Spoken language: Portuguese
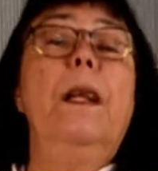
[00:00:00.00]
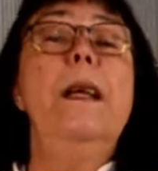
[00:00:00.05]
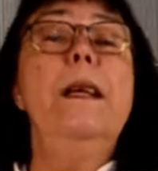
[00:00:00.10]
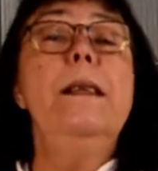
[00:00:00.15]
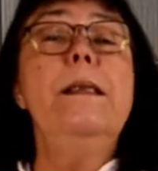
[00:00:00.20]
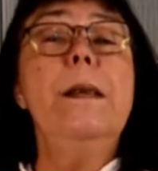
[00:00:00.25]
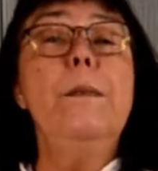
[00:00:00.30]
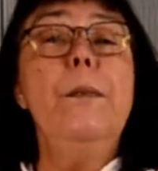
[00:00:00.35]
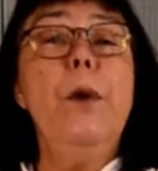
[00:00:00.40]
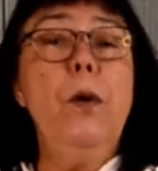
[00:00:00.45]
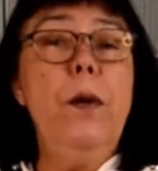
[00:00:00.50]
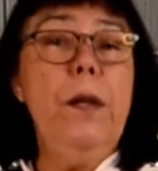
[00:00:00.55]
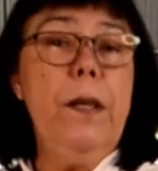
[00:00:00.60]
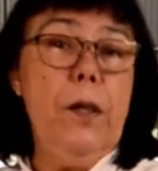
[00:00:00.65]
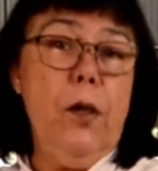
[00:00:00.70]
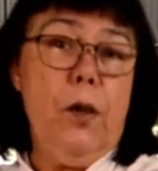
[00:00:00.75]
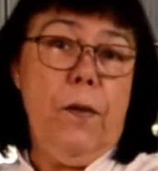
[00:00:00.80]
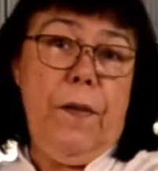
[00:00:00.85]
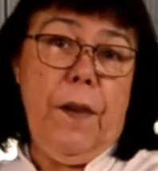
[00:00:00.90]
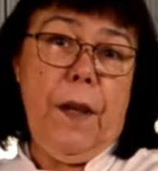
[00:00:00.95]
Esse meu
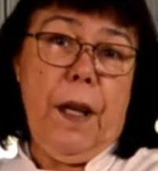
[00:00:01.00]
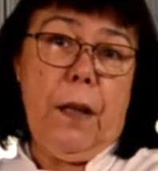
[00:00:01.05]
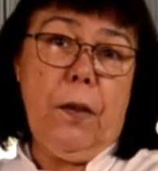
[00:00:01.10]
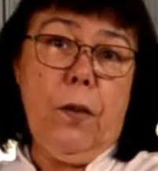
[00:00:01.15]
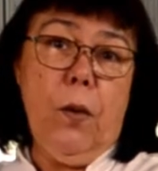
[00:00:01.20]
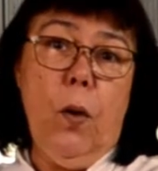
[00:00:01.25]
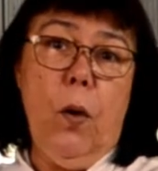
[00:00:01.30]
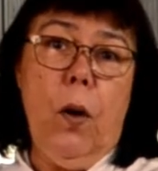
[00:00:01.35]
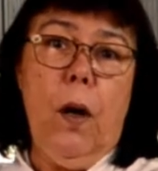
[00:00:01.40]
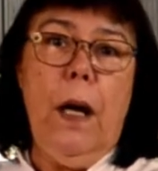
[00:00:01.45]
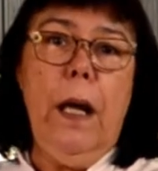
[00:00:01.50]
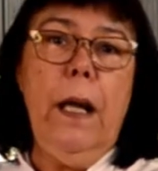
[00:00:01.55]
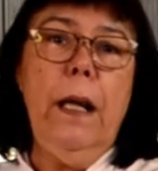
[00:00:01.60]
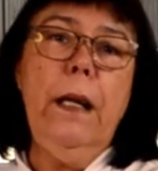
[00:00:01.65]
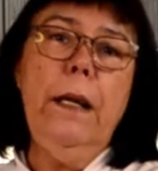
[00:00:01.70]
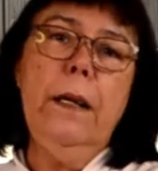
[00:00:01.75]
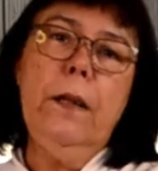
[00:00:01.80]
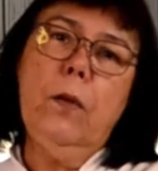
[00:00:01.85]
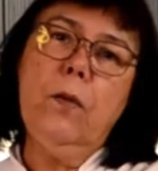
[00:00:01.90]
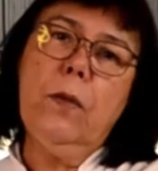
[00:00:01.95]
liquidificador,
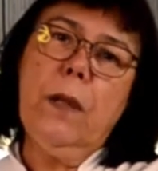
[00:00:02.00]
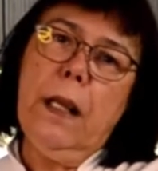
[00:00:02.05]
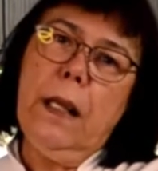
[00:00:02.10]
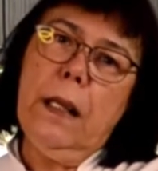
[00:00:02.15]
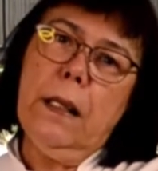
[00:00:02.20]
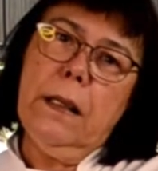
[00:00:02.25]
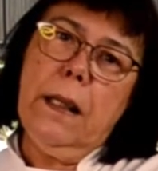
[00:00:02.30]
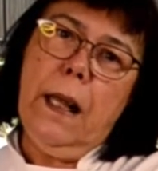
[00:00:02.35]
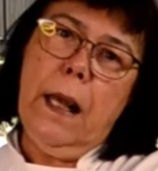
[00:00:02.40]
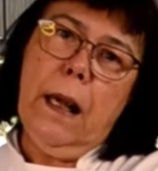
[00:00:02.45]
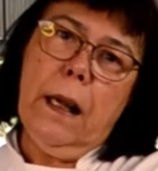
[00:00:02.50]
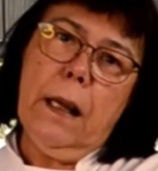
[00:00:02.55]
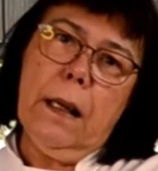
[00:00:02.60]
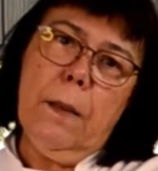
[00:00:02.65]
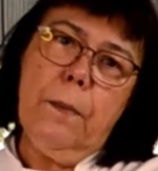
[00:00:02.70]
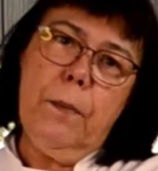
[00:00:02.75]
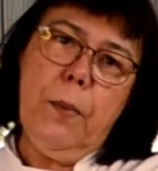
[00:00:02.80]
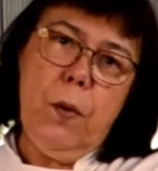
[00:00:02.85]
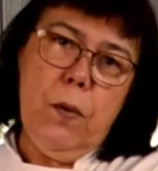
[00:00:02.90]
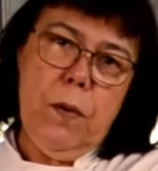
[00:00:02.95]
ele não tem a tecla
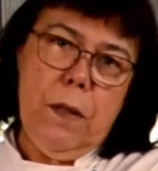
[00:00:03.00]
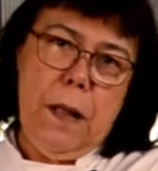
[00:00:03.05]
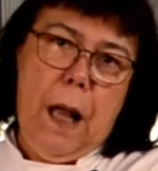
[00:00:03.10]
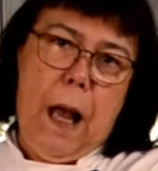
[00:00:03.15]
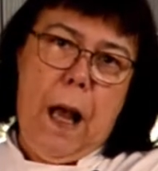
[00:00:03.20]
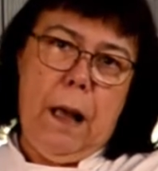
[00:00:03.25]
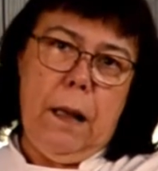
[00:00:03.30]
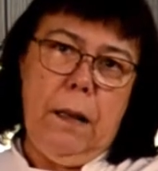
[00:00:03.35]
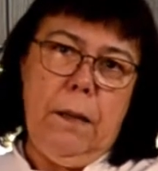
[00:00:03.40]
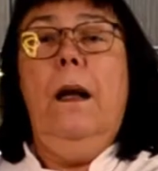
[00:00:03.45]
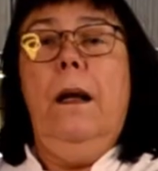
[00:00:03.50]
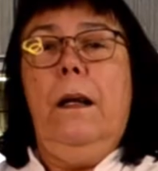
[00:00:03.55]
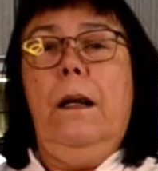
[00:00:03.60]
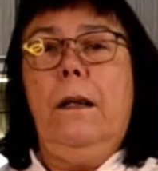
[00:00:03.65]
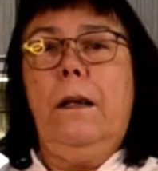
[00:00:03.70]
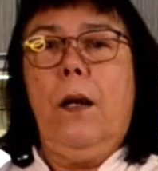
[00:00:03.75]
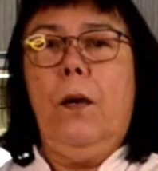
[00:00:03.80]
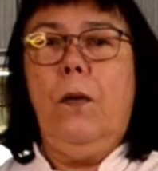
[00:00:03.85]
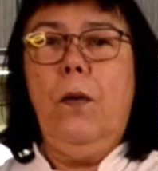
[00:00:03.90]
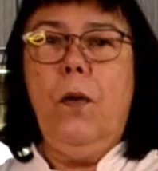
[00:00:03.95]
pulsar.
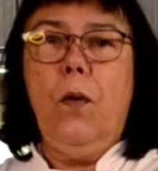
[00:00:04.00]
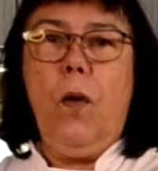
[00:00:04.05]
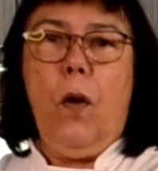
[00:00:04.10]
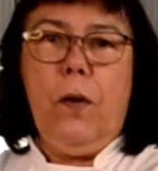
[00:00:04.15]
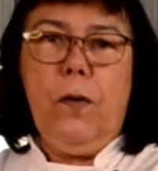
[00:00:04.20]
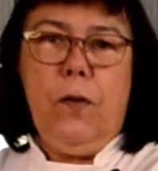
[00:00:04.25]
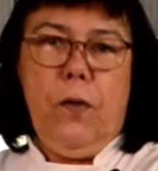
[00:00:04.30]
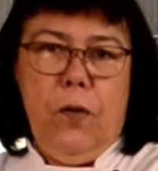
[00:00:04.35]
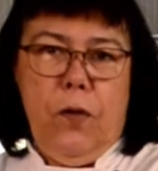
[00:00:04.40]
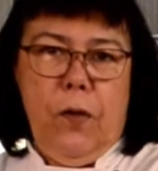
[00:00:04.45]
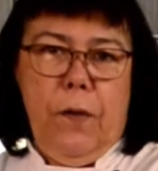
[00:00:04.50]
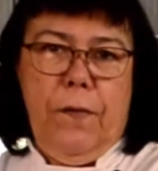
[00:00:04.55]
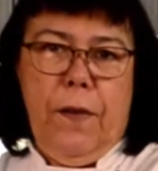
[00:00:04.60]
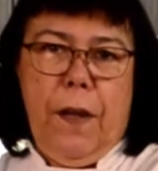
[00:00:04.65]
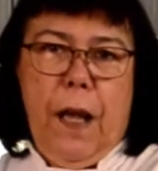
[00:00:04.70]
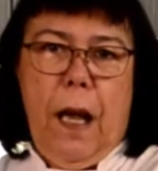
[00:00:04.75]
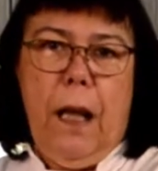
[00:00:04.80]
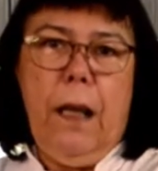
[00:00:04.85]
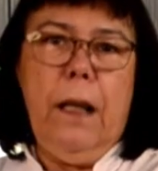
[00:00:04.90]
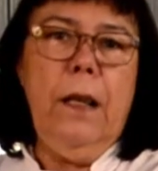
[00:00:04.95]
Então eu gosto de
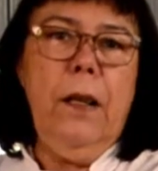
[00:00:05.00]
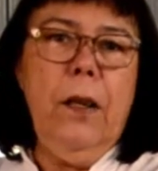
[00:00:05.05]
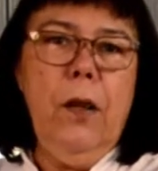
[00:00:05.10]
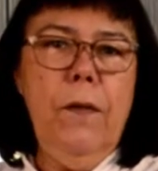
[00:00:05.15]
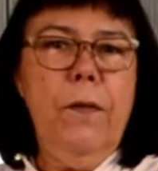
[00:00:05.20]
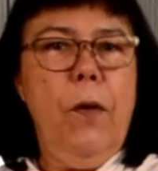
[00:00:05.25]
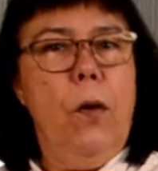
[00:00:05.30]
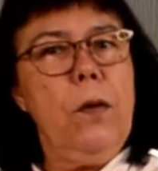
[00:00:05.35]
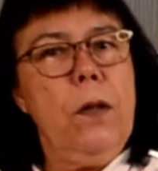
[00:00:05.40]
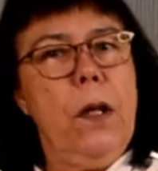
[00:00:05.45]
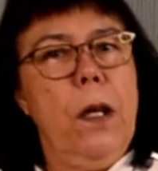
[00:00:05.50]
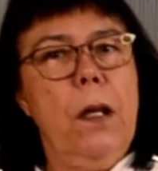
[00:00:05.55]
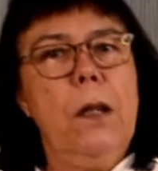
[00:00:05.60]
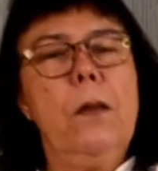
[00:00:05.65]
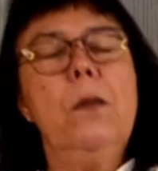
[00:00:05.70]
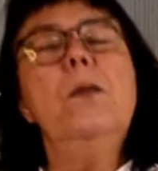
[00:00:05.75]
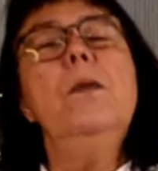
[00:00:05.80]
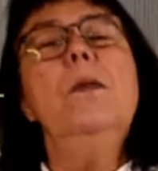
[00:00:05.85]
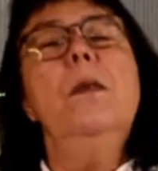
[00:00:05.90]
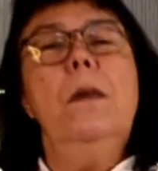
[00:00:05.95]
ficar indo e
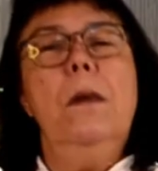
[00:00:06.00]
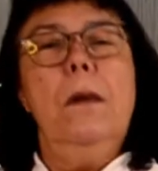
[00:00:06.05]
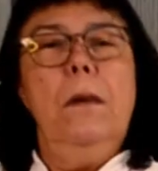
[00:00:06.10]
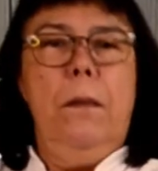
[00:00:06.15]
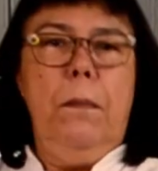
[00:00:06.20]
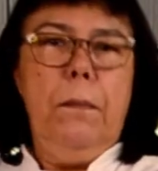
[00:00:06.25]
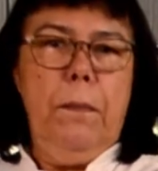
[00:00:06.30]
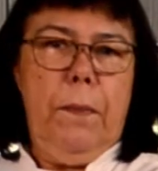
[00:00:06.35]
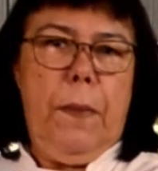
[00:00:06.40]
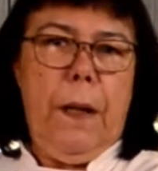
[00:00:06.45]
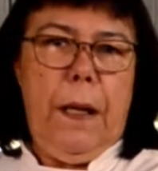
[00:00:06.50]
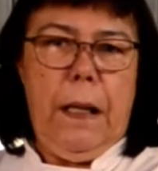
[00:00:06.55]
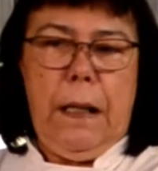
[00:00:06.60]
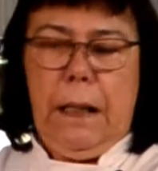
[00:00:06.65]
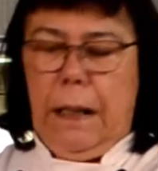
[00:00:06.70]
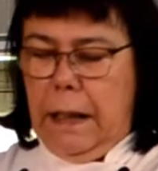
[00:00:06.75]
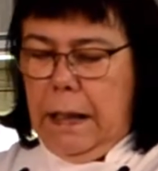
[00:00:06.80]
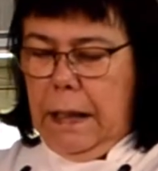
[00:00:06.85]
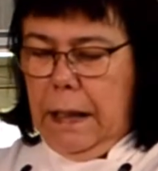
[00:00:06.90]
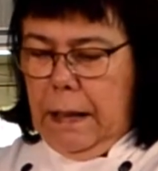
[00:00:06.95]
voltando
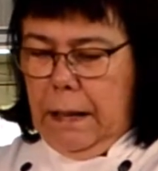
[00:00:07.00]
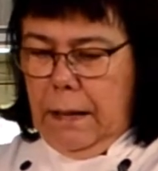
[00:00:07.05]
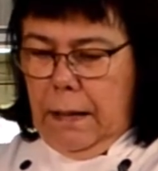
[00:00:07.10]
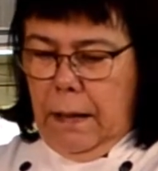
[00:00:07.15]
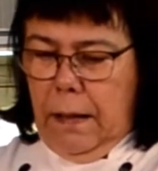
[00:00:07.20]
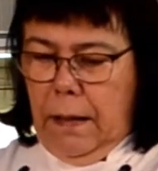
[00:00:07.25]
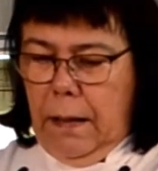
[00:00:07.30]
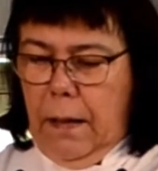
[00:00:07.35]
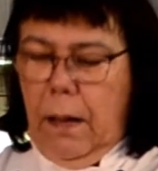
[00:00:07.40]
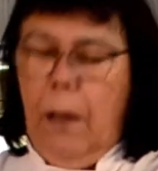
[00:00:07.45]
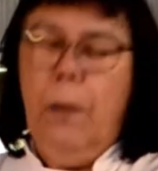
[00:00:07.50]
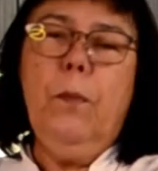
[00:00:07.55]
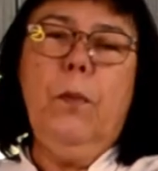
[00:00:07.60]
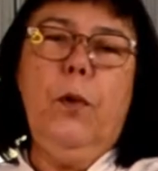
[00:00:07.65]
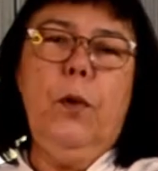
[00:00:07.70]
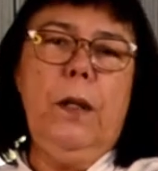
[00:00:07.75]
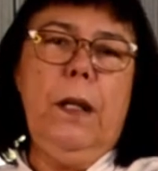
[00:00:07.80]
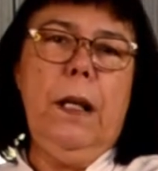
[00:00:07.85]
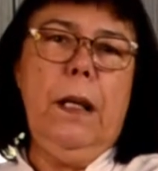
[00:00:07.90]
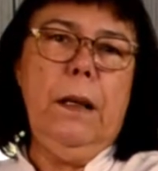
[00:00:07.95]
para
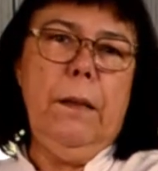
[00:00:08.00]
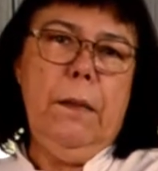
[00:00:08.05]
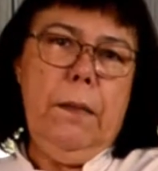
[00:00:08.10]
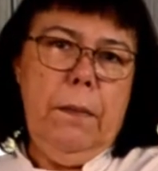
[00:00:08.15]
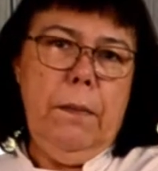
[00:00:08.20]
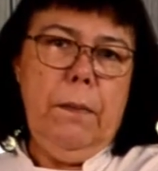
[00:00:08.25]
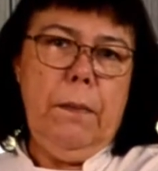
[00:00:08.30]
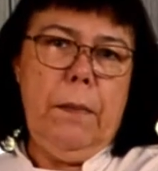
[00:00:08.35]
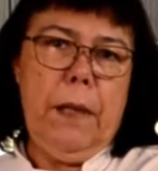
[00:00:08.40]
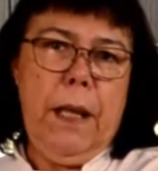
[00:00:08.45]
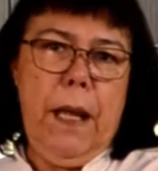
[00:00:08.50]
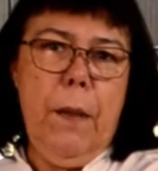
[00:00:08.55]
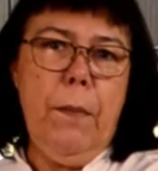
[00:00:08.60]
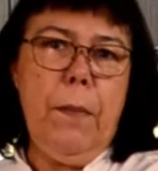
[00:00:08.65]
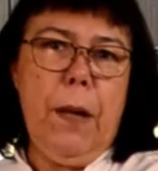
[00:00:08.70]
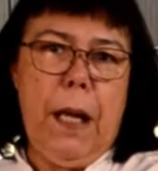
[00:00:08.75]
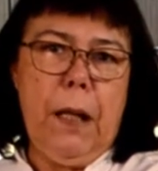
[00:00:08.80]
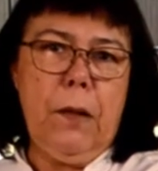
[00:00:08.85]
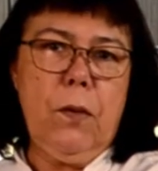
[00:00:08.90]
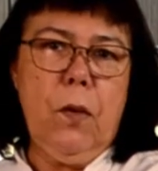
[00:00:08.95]
poder
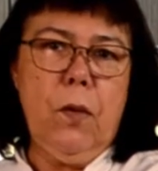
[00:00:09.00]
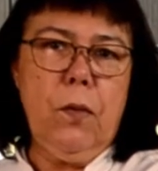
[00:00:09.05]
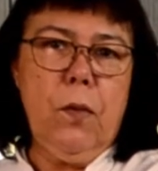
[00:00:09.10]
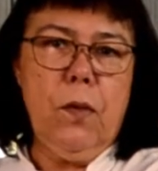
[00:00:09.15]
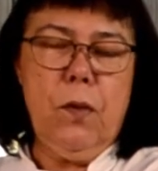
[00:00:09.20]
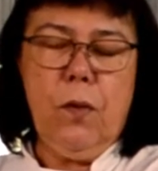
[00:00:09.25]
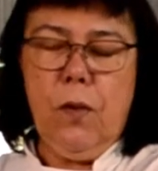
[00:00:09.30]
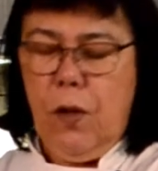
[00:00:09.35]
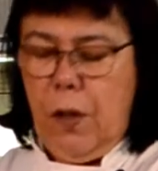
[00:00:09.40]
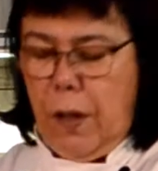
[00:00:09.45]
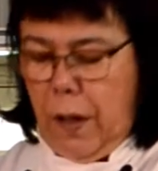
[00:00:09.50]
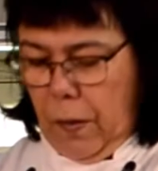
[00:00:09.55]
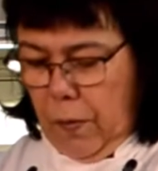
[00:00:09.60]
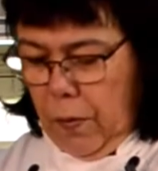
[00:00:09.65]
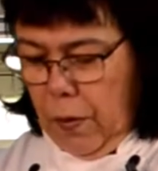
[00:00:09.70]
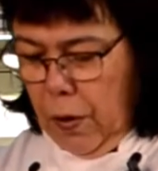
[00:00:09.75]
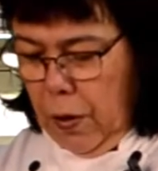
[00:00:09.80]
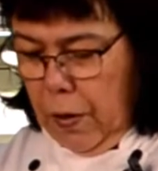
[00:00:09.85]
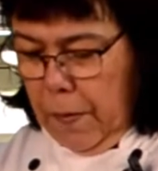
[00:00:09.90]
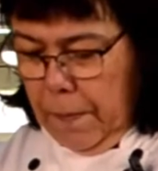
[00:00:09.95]
quebrar todos os
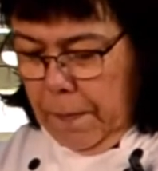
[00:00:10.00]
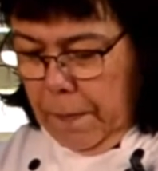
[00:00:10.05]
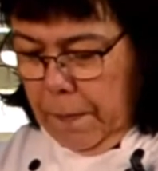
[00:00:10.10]
grãos.